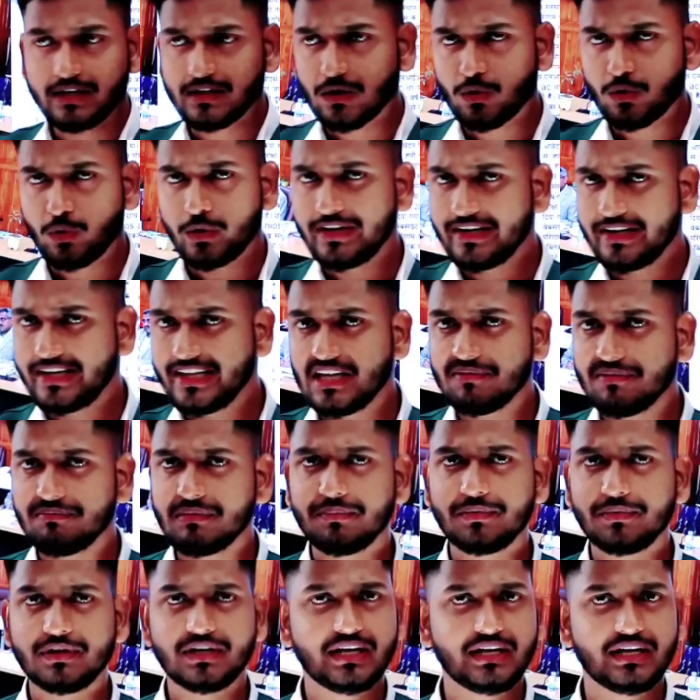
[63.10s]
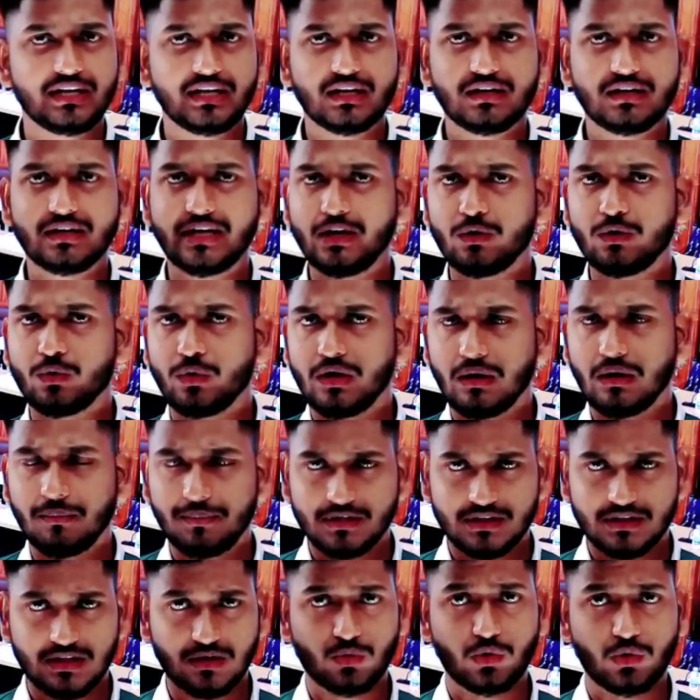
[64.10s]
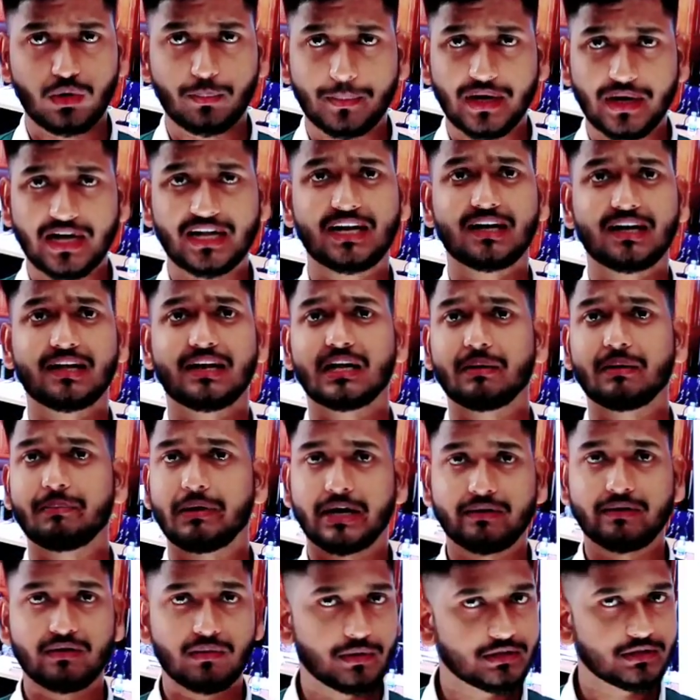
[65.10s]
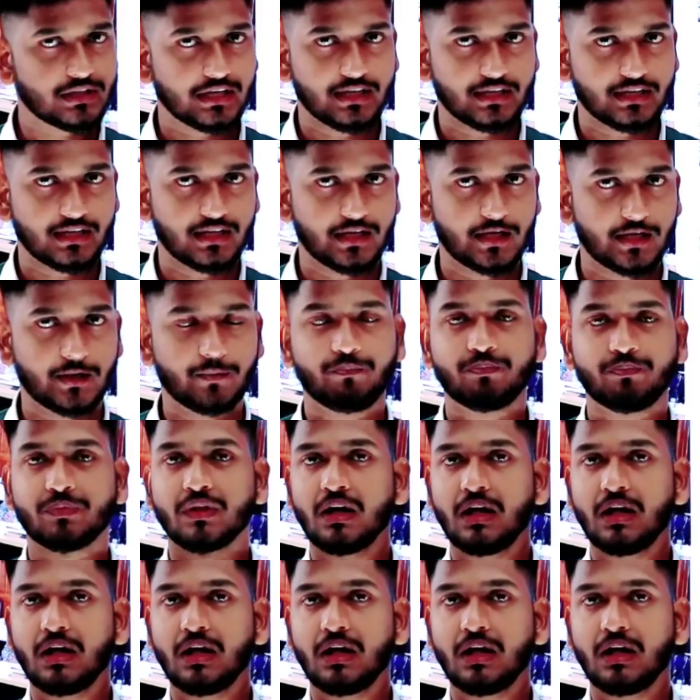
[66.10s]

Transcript: इनका कोई टी भी नहीं है ना ही कोई अभी तक कोई प्रैक्टिकल के बारे में बताया गया है